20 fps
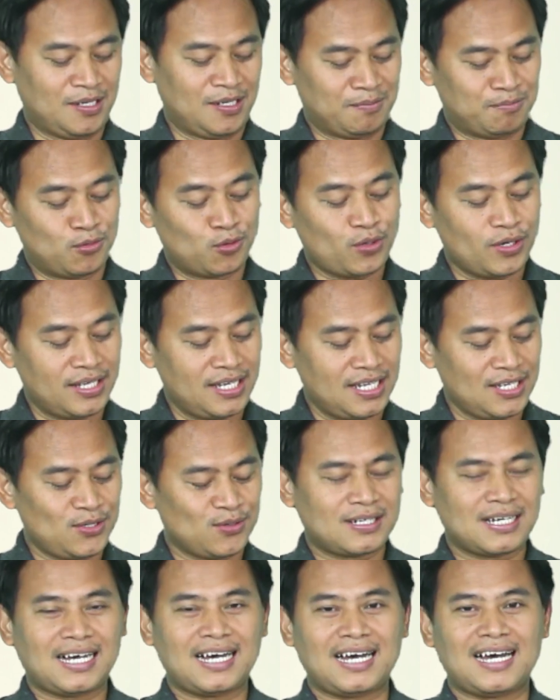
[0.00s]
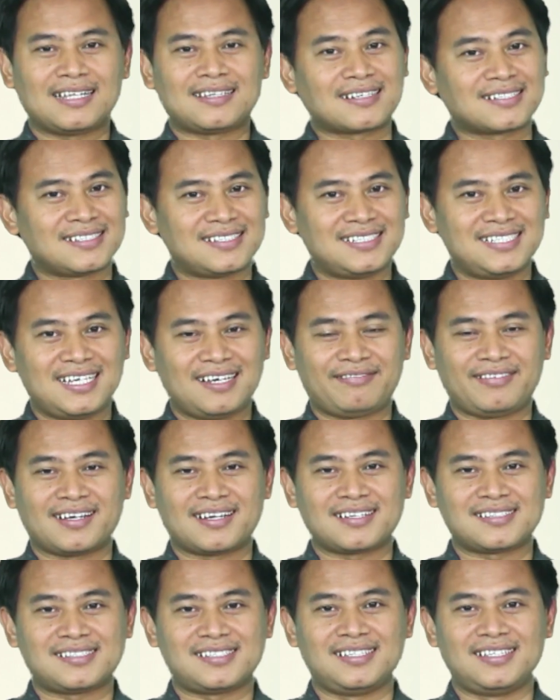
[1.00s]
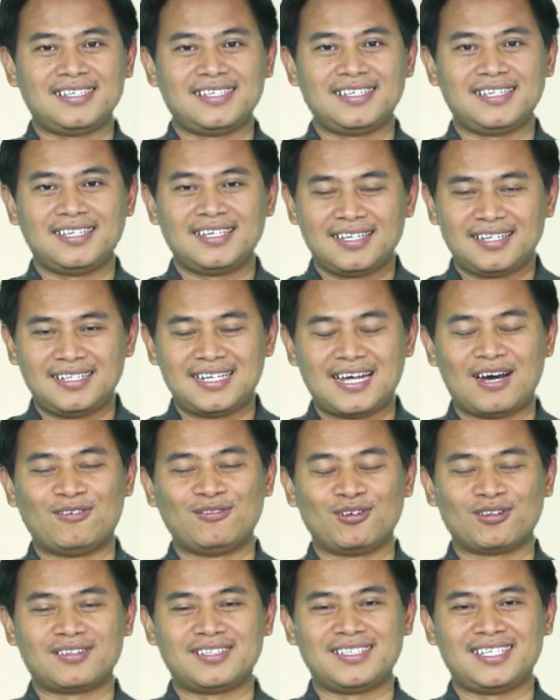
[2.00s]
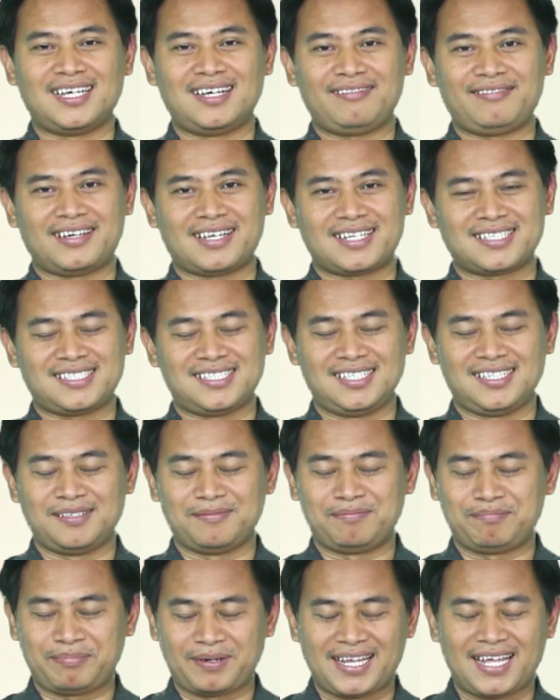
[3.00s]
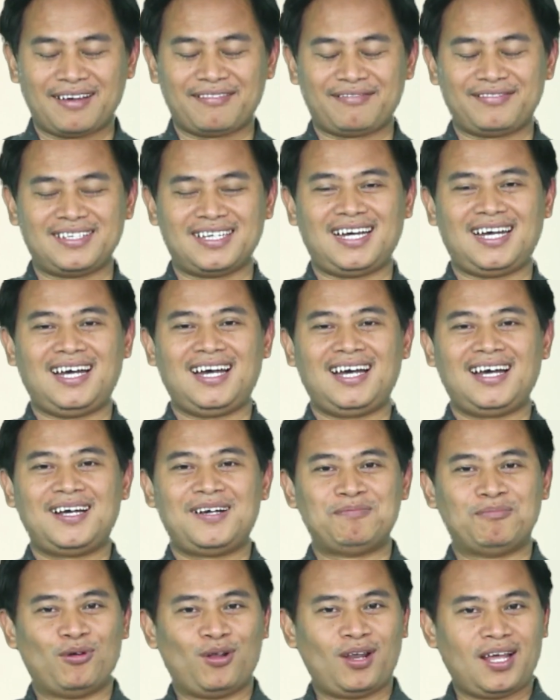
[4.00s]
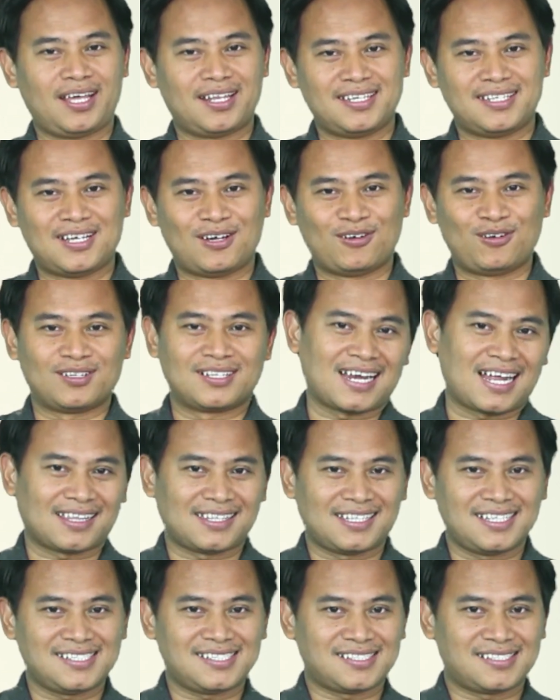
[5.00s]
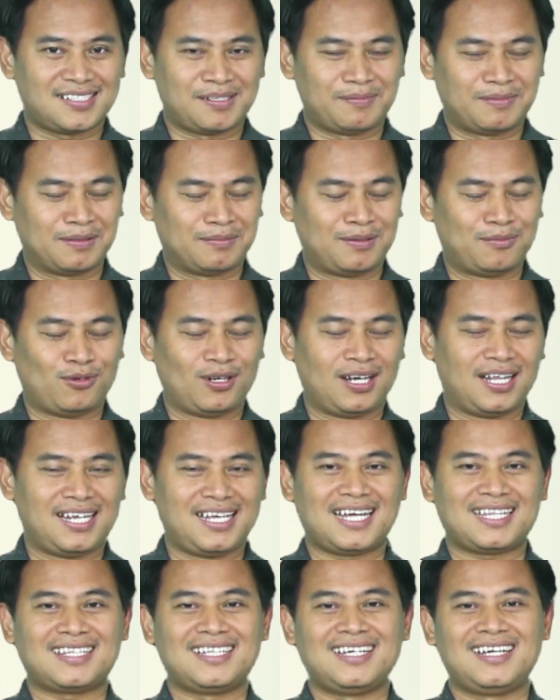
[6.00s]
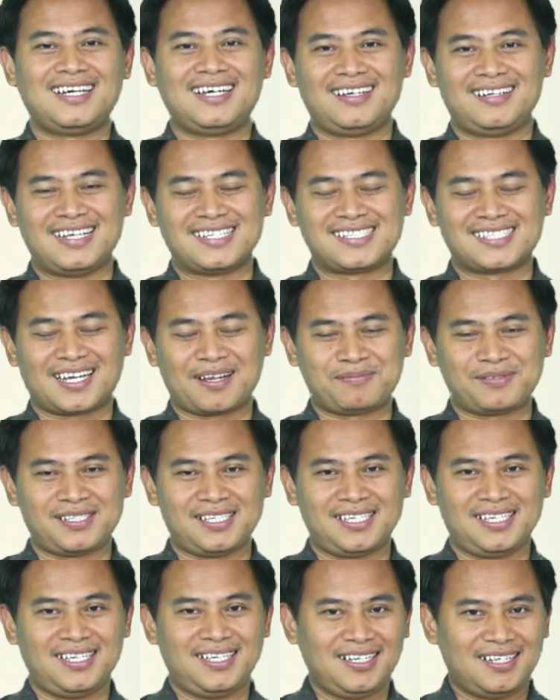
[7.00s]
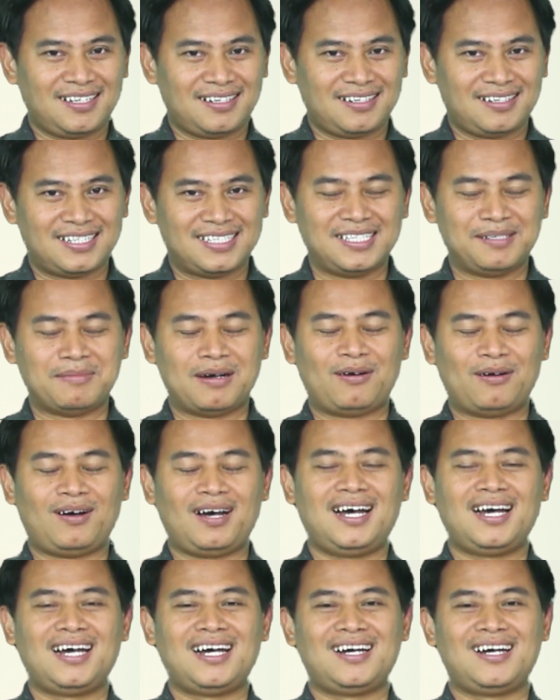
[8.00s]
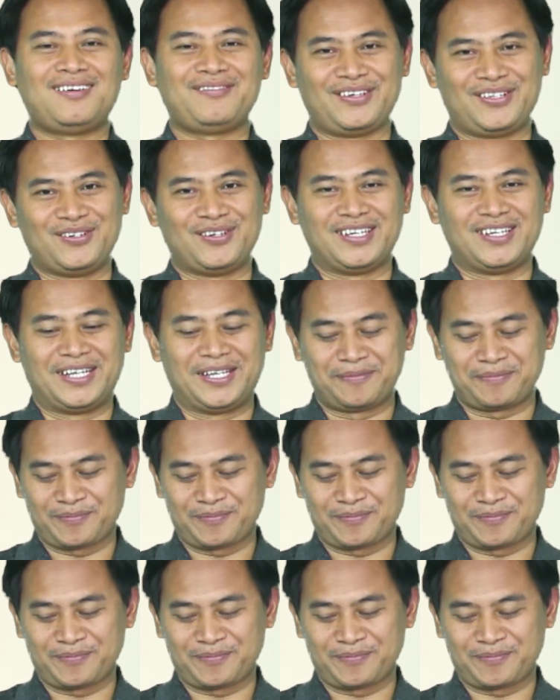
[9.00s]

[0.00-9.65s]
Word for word: Buku ini juga tersedia versi downloadnya, versi PDF-nya, boleh di download gratis. Teman-teman boleh lihat deskripsi di bawah video ini.